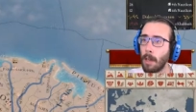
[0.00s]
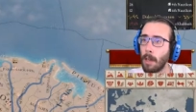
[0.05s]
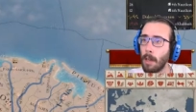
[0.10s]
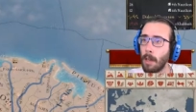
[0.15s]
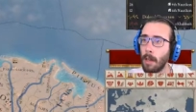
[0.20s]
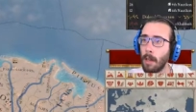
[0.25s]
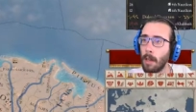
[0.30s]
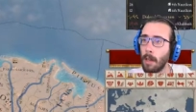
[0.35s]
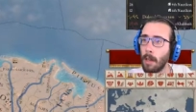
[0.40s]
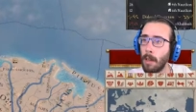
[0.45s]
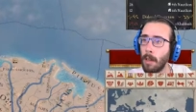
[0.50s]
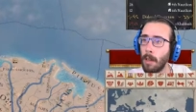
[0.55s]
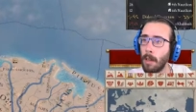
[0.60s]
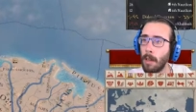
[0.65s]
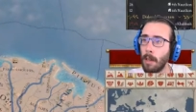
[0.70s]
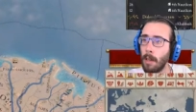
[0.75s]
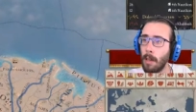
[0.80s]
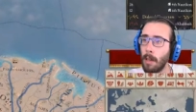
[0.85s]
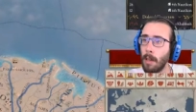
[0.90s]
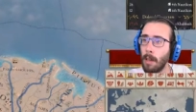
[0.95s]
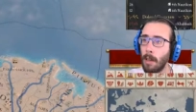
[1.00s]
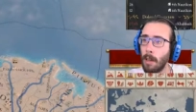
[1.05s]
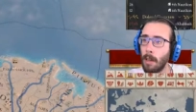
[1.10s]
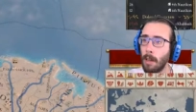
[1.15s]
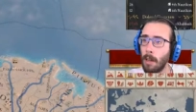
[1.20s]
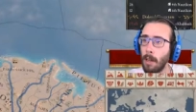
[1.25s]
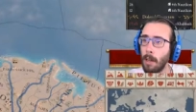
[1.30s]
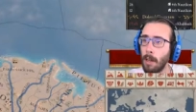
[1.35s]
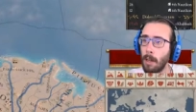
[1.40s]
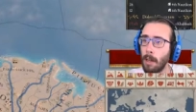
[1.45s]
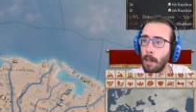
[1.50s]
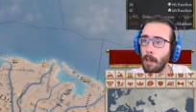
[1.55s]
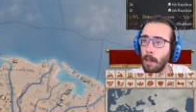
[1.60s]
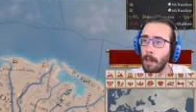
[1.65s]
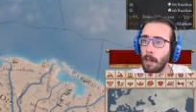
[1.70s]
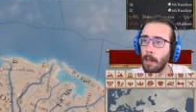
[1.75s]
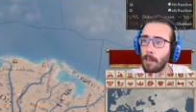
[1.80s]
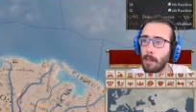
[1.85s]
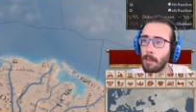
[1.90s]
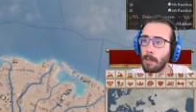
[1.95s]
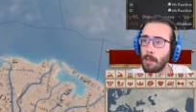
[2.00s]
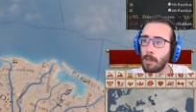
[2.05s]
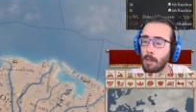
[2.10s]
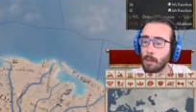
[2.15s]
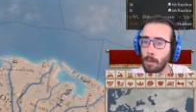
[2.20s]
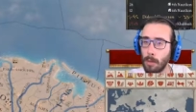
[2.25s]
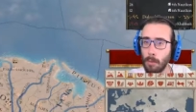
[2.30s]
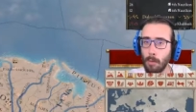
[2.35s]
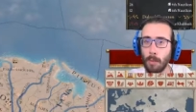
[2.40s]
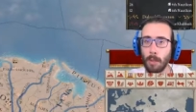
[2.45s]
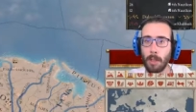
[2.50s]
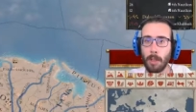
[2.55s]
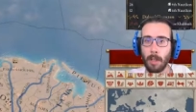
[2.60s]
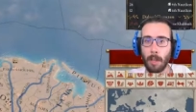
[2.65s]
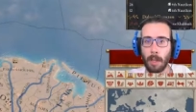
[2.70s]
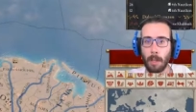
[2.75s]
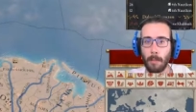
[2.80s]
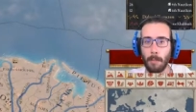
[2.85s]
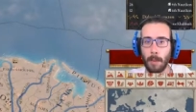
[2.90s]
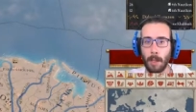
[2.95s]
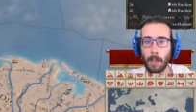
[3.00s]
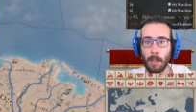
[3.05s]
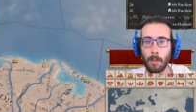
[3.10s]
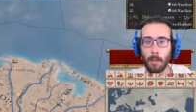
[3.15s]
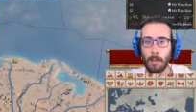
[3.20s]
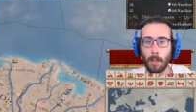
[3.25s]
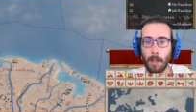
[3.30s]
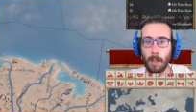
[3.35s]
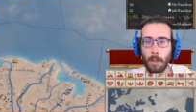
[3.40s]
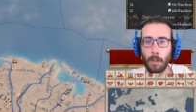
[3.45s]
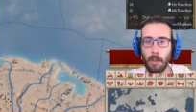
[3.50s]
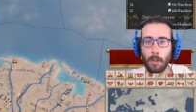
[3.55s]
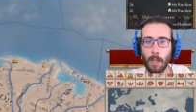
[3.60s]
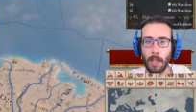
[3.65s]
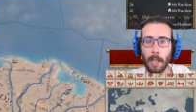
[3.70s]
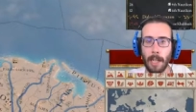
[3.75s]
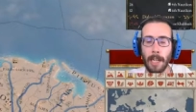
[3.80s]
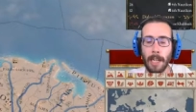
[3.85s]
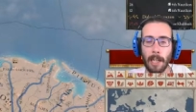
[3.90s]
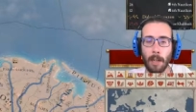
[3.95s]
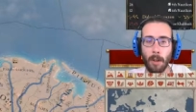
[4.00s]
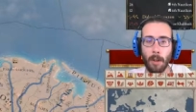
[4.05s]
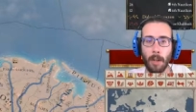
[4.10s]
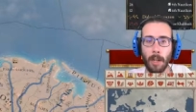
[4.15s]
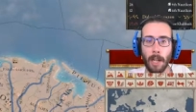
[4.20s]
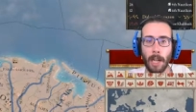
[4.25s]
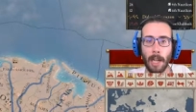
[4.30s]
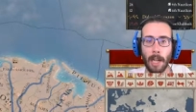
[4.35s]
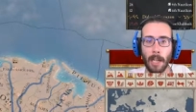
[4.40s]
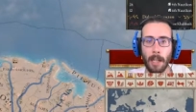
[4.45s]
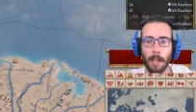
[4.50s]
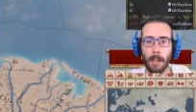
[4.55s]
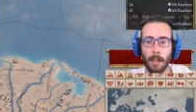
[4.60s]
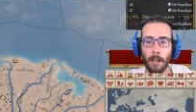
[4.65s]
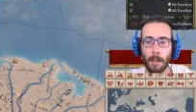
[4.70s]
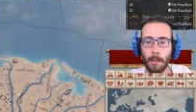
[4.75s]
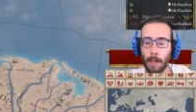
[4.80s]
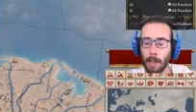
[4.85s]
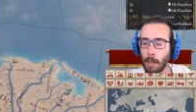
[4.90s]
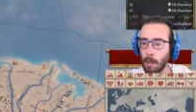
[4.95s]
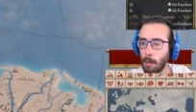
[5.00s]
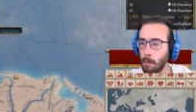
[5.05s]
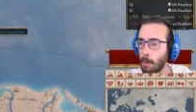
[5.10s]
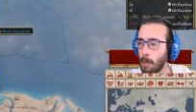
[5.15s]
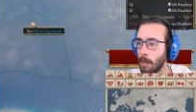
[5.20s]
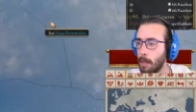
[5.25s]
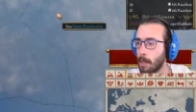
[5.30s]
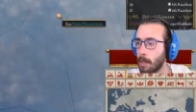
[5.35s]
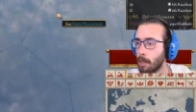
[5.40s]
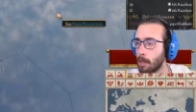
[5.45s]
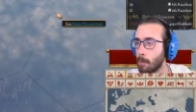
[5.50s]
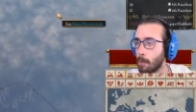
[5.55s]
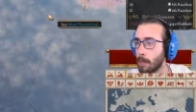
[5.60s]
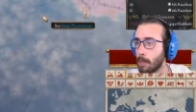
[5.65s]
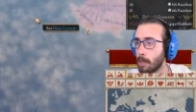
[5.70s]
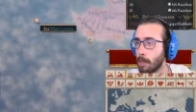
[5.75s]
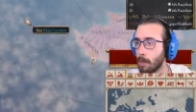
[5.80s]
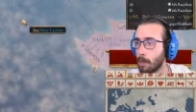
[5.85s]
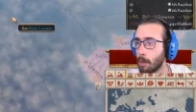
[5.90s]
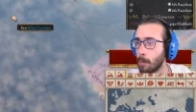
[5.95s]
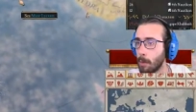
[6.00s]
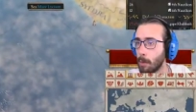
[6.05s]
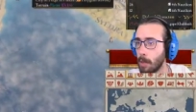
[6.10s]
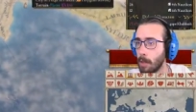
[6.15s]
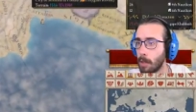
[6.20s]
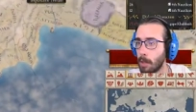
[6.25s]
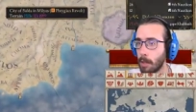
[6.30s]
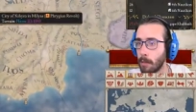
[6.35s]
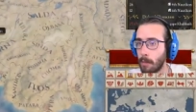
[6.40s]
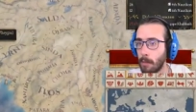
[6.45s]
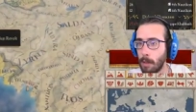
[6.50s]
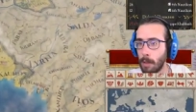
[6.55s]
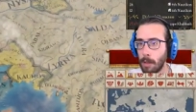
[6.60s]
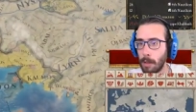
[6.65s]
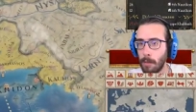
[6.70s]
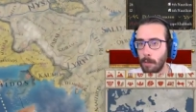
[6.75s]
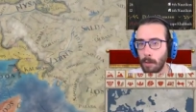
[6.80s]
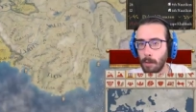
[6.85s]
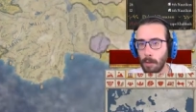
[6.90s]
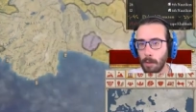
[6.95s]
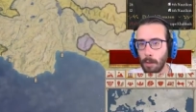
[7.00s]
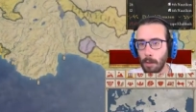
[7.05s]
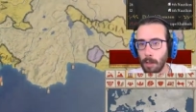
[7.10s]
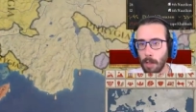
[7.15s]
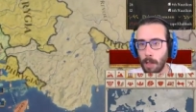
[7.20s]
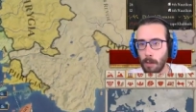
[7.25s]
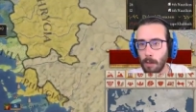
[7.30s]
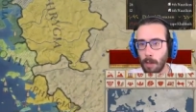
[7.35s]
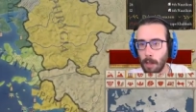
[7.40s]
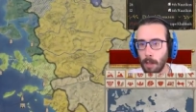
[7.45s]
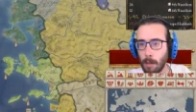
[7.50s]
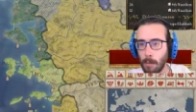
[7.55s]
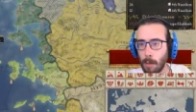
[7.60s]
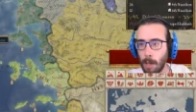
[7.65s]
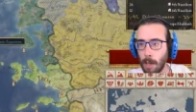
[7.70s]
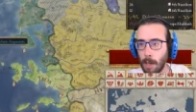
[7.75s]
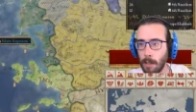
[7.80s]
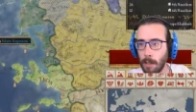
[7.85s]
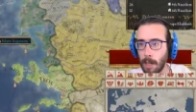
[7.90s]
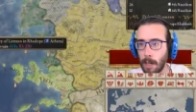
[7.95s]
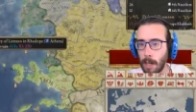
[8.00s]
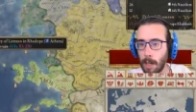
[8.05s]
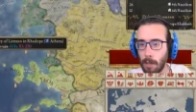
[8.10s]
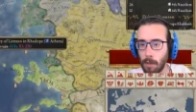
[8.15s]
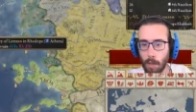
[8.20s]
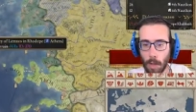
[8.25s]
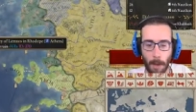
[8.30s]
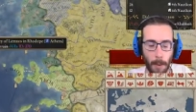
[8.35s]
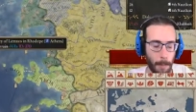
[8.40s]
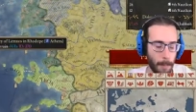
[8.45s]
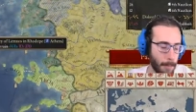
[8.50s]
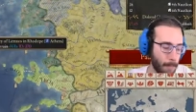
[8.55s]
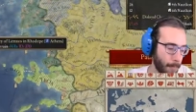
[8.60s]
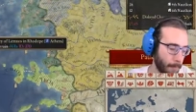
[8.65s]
Eh, ci sono due unità che non hanno il generale, ok. E macro builder ci pensiamo dopo. Allora, volevo tornare un attimo alla traccia.